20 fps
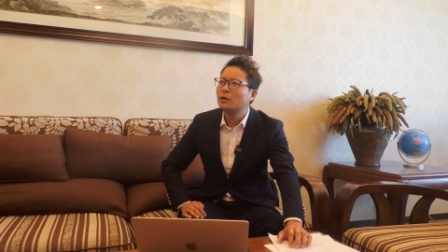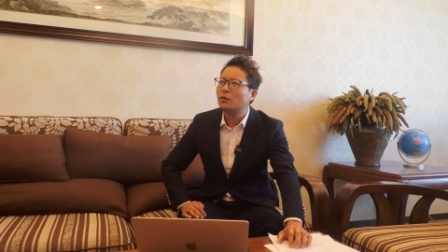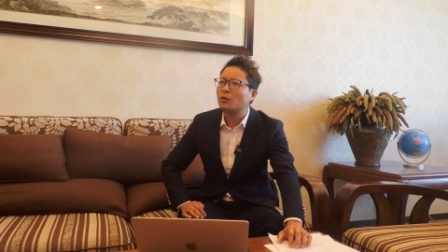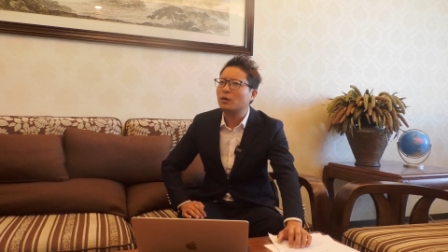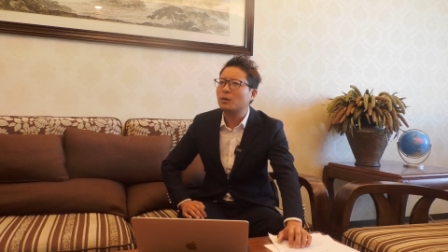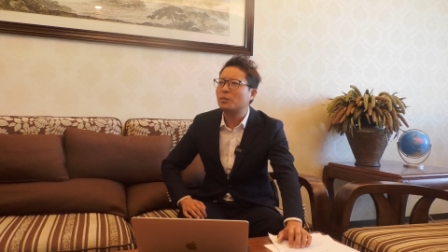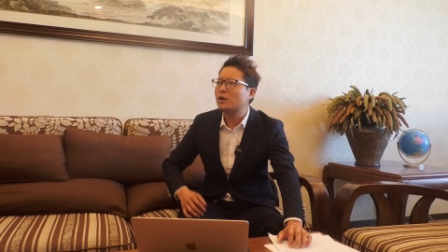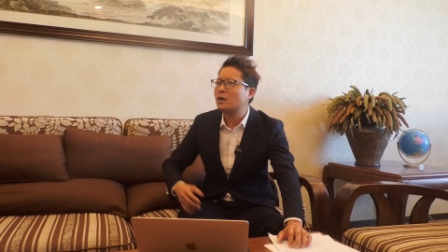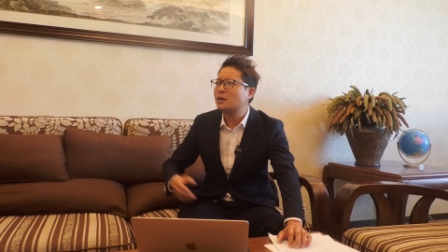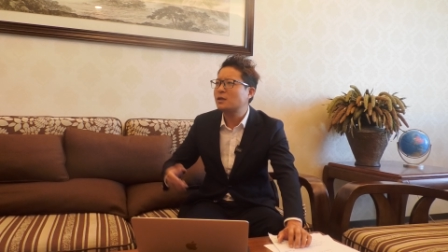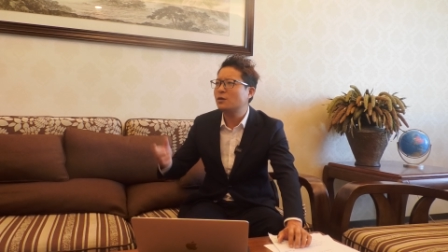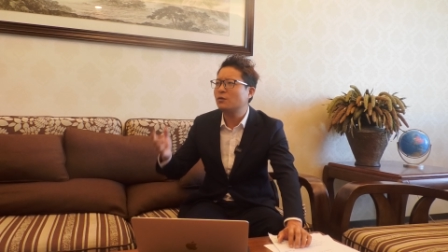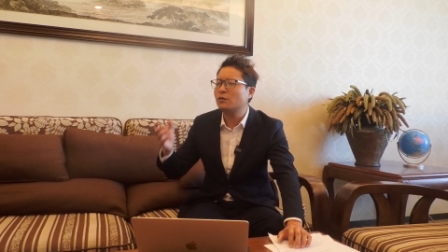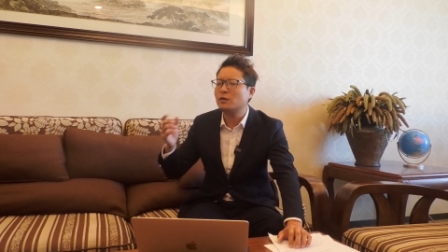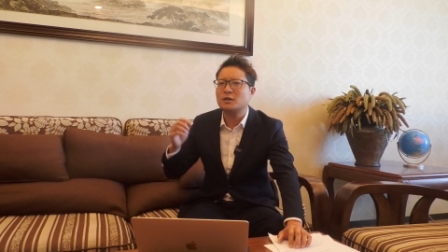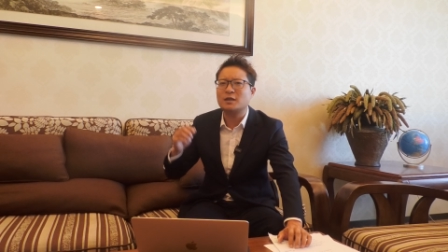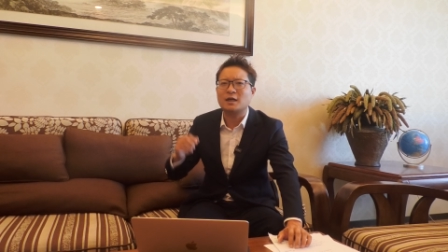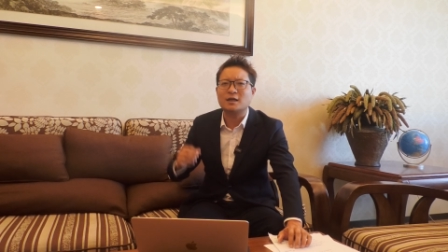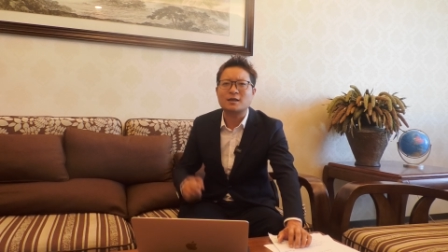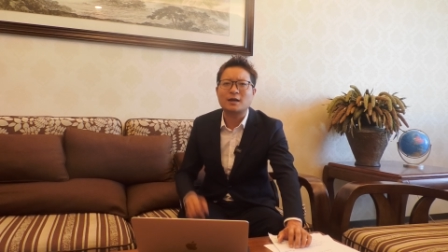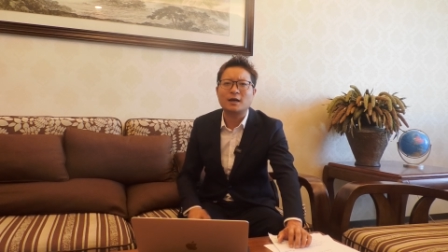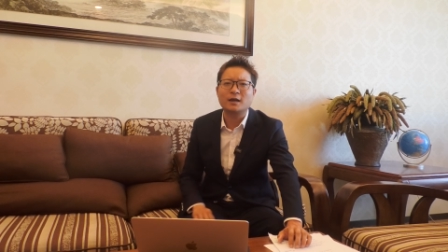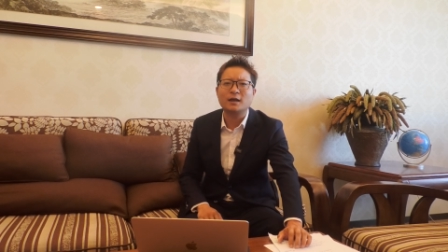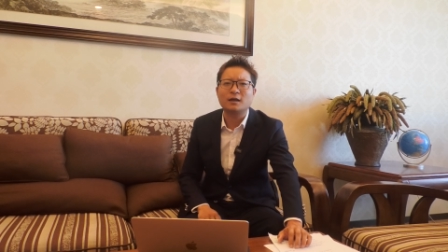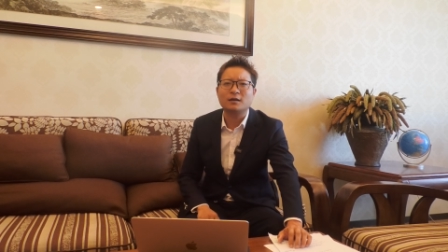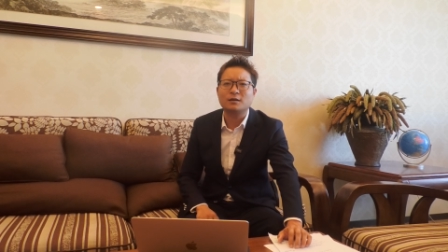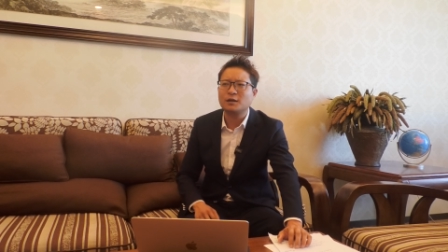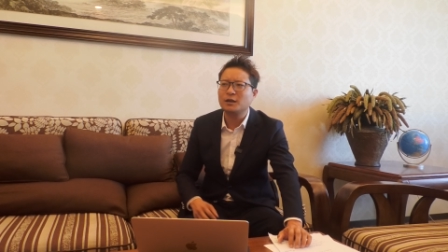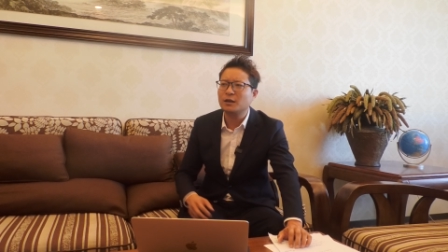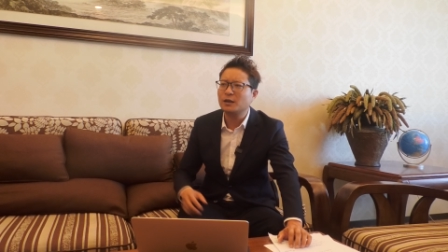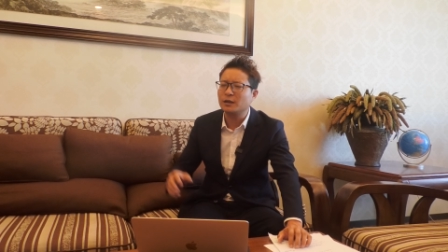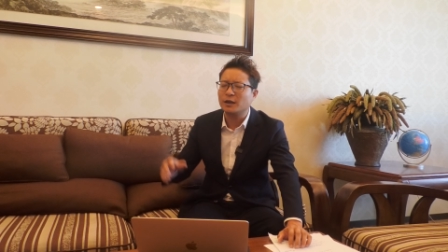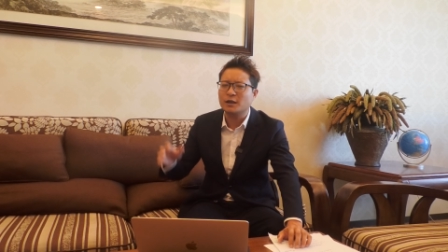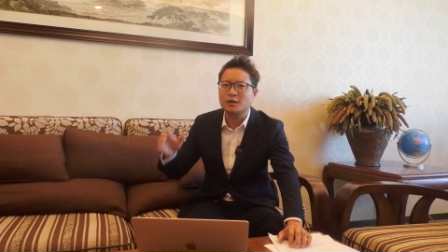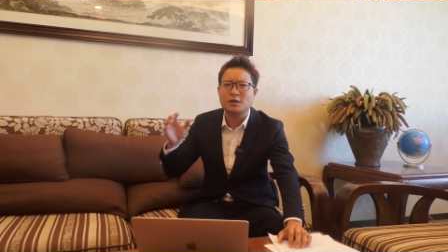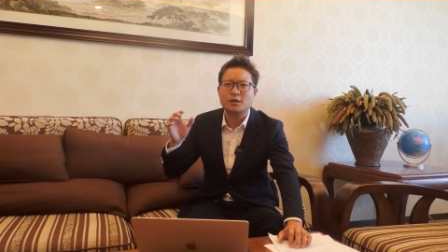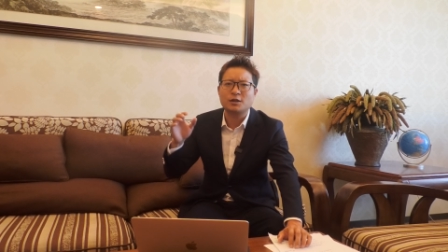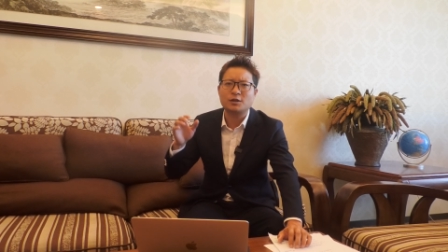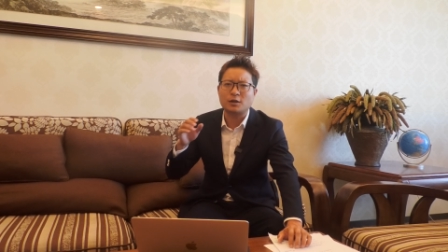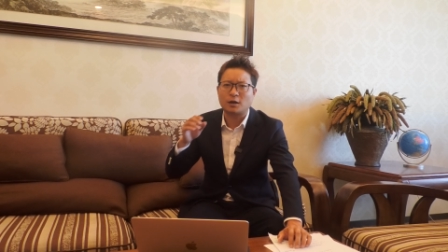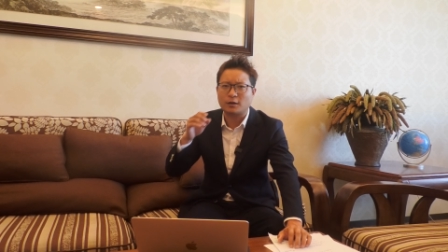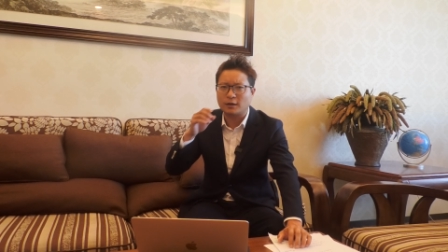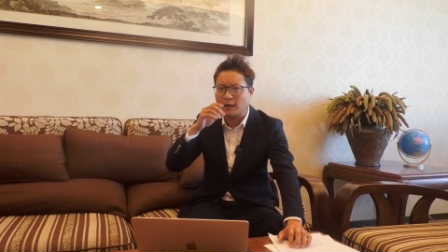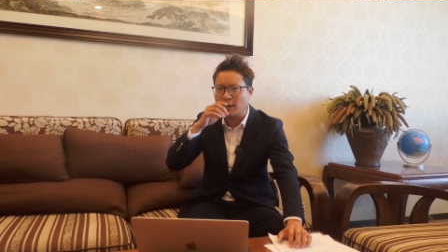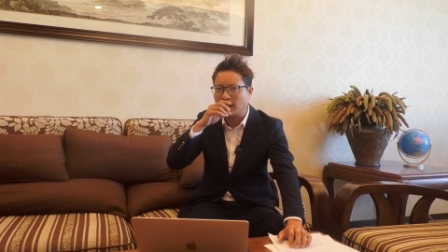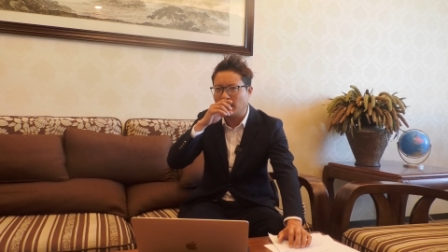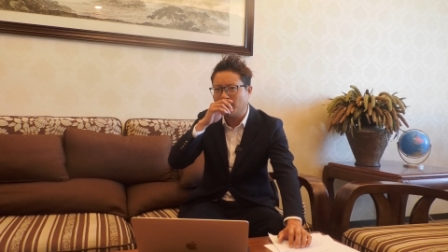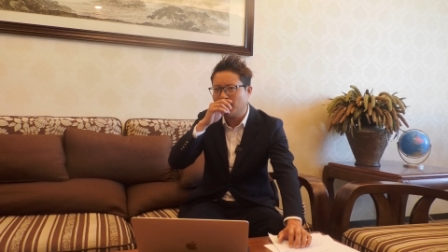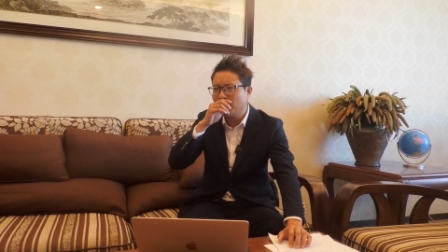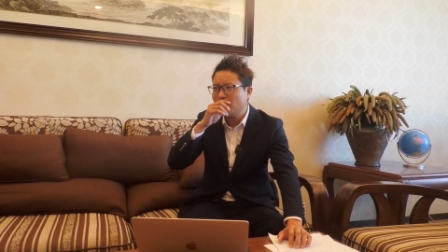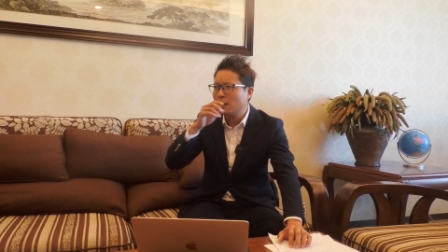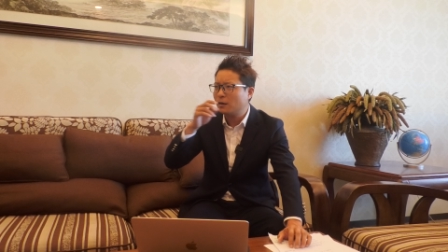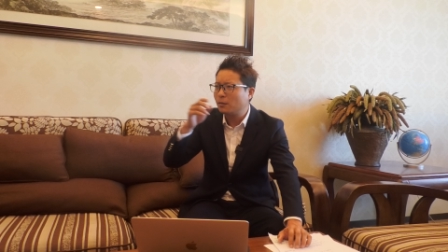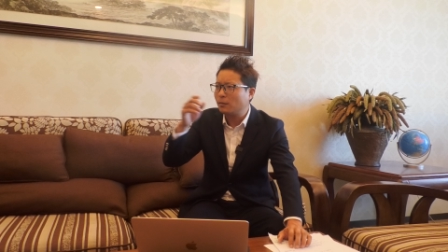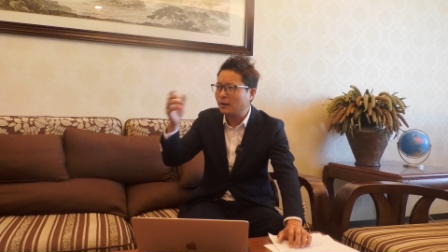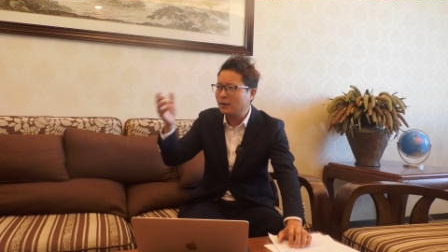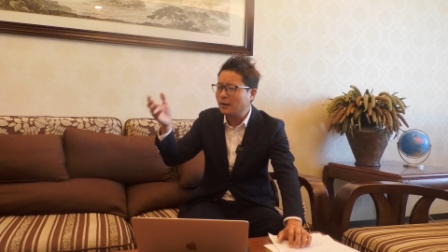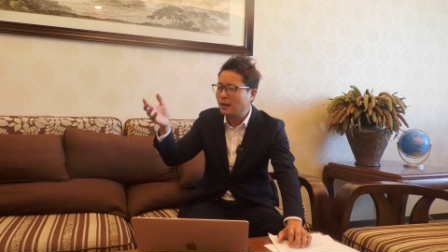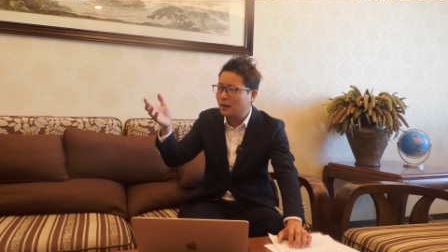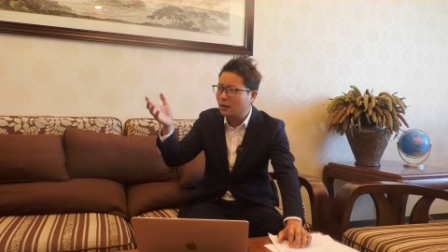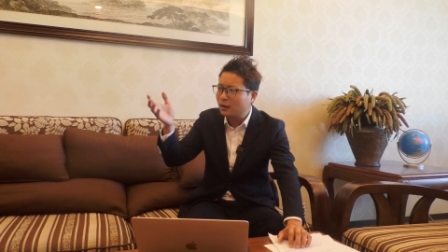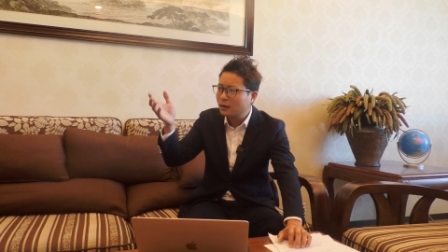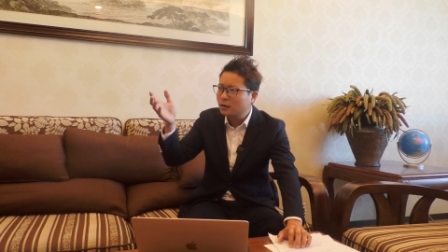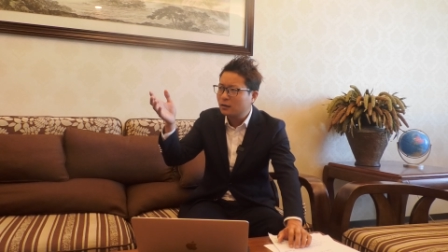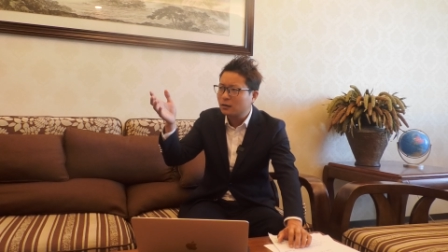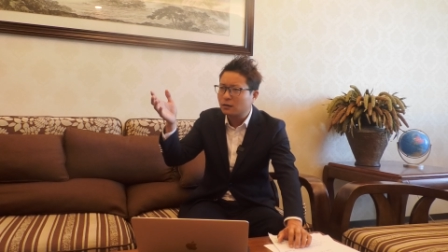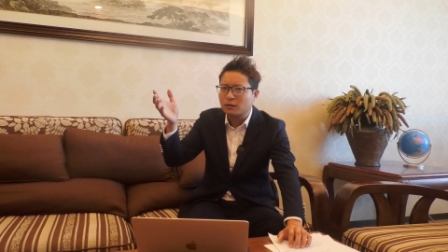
我都不知道蔡徐坤长啥样，一个年轻的小男孩，对吧？那。